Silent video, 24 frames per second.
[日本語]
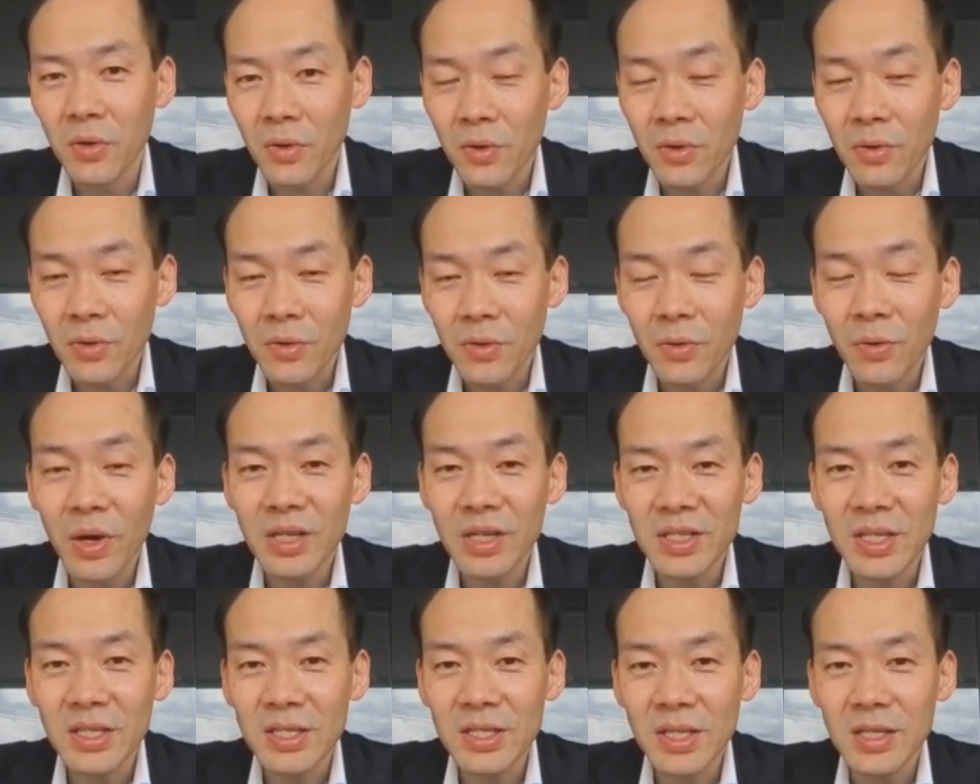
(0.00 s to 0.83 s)
怖い
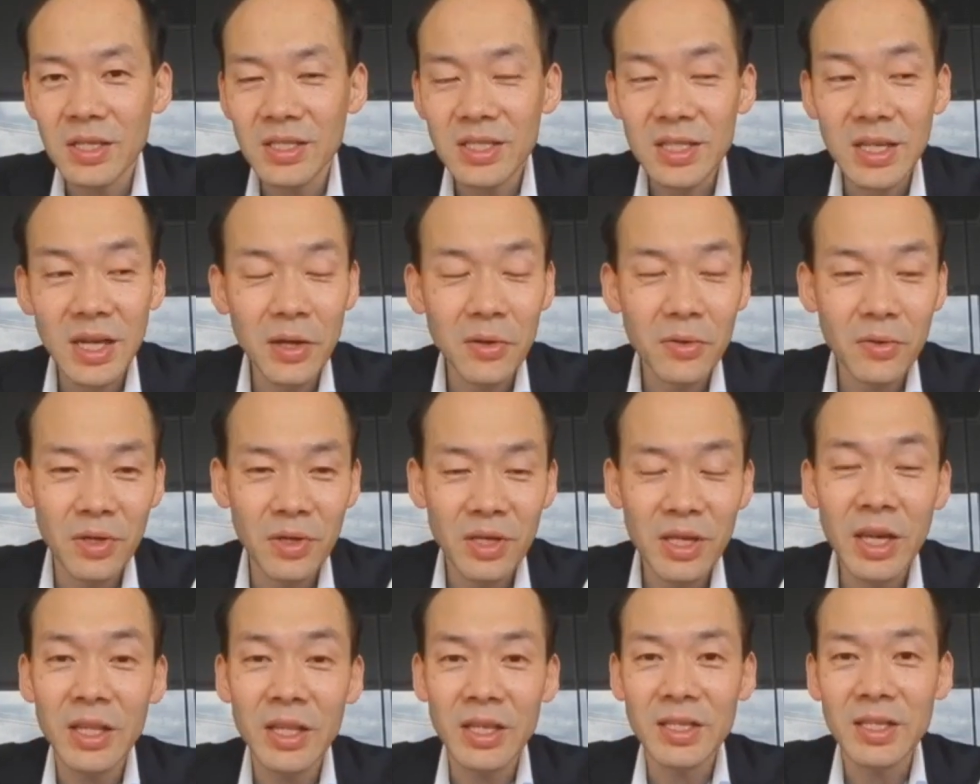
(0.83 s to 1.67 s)
先生に近寄るのは
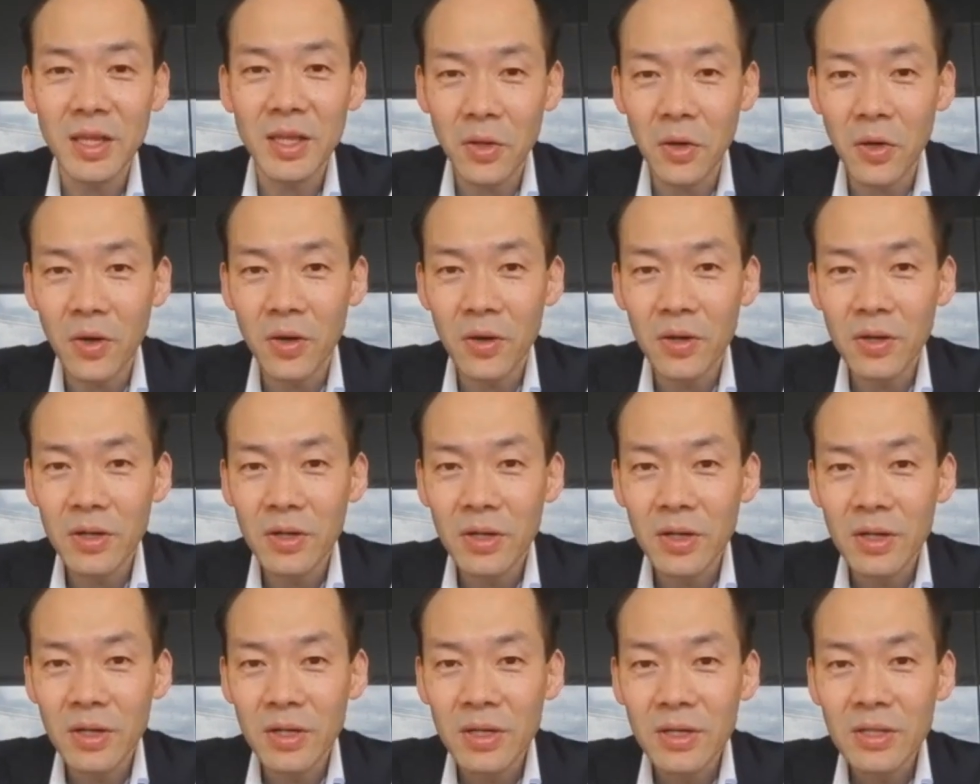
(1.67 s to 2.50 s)
嫌ですけど、
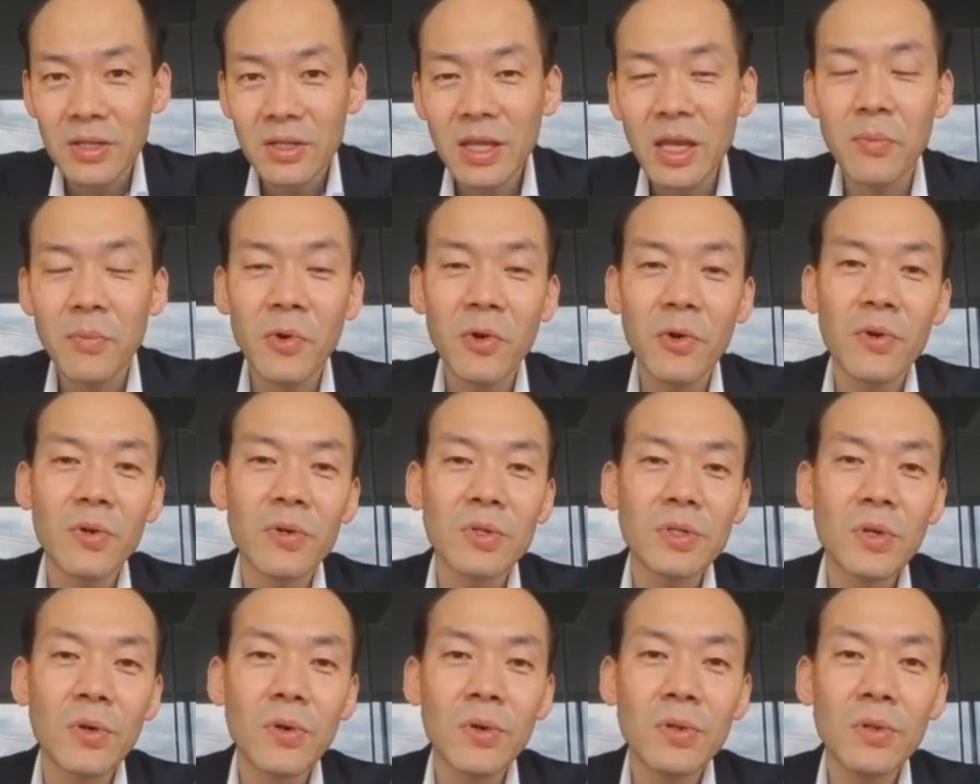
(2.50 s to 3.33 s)
でも
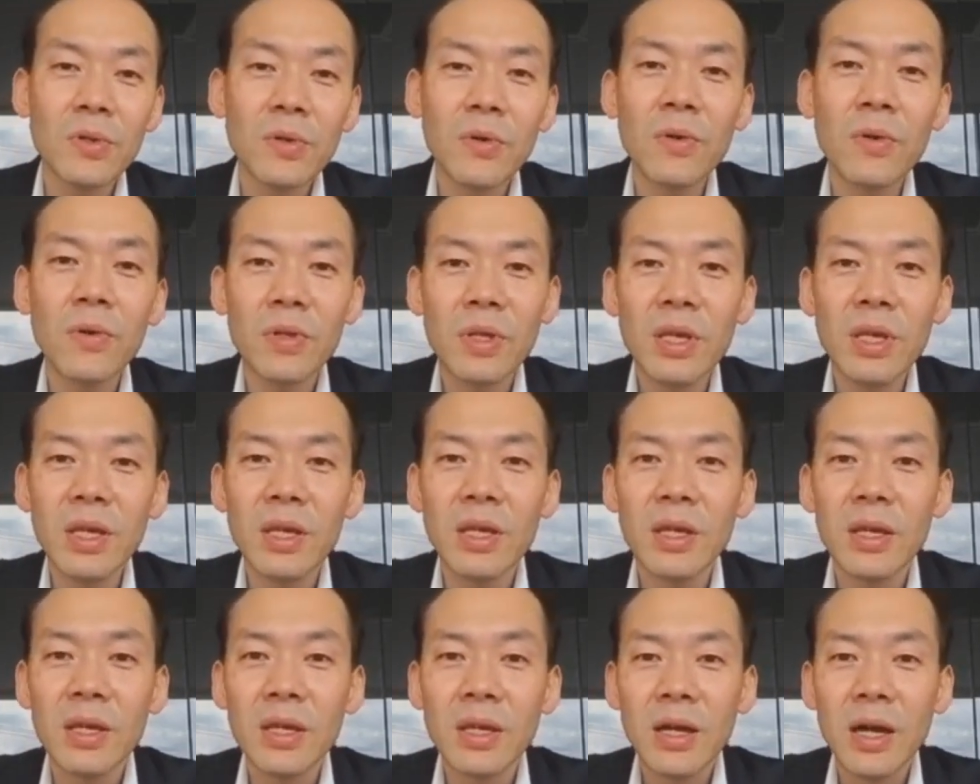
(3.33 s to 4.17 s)
そういうところに
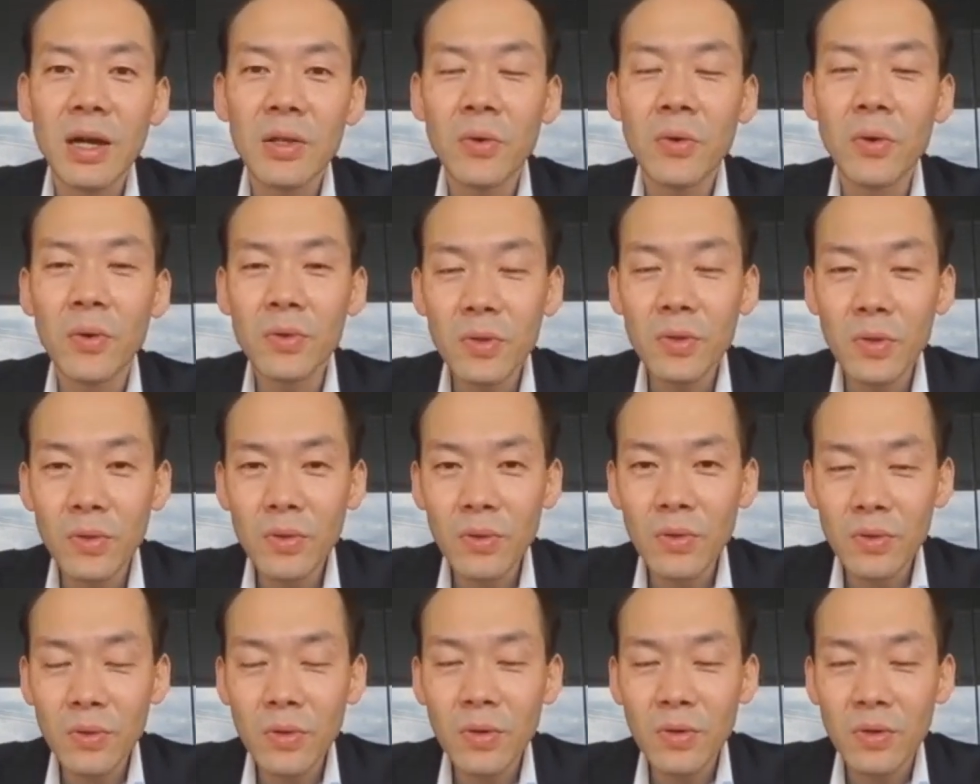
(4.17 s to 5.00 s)
本当の
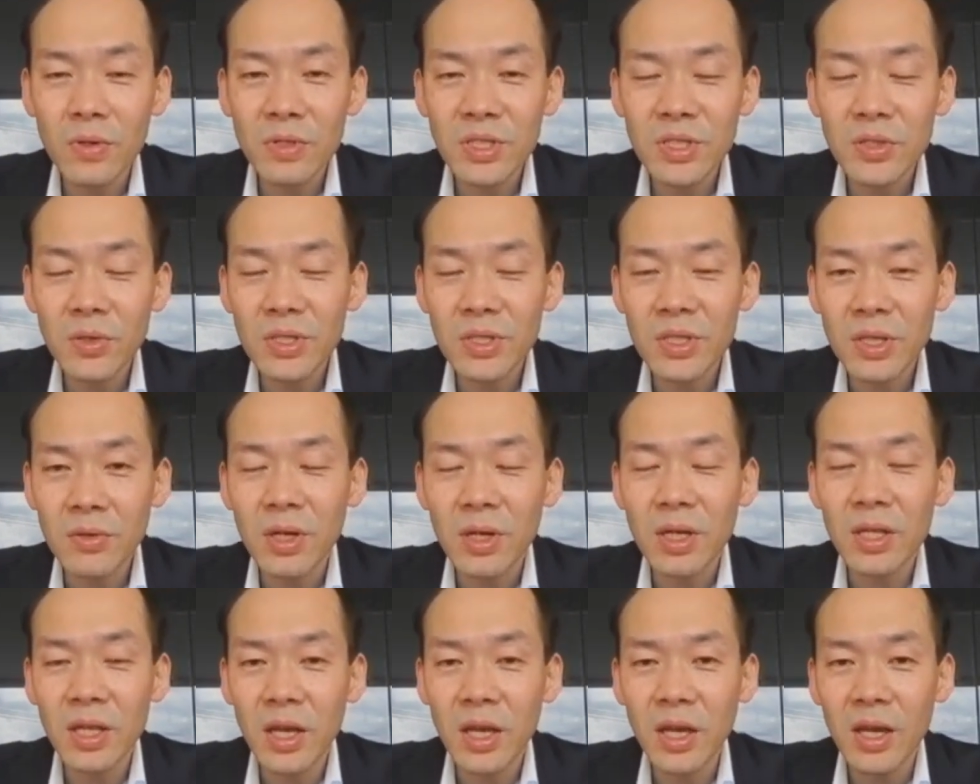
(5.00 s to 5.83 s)
ことを指導してく
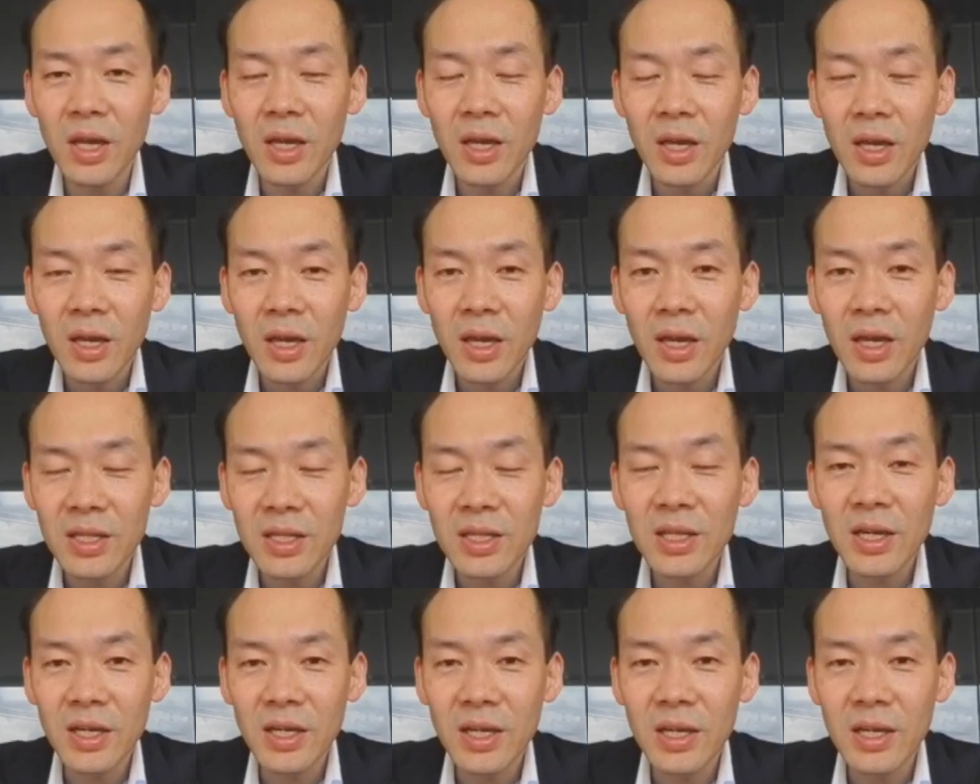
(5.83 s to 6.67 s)
れてい
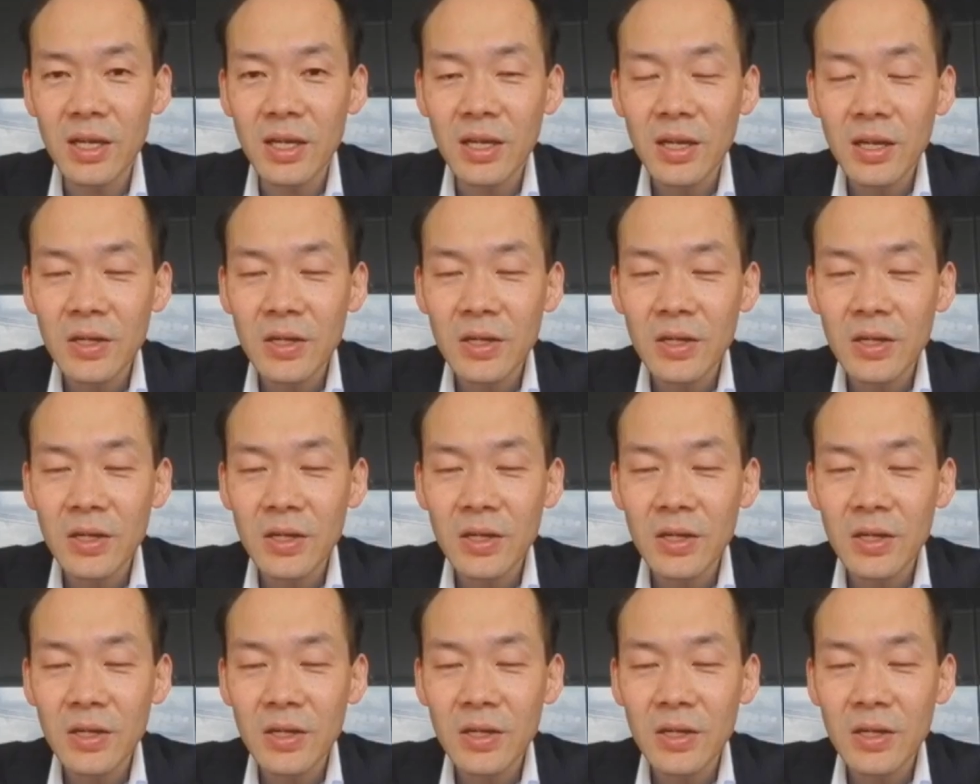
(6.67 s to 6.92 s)
たり、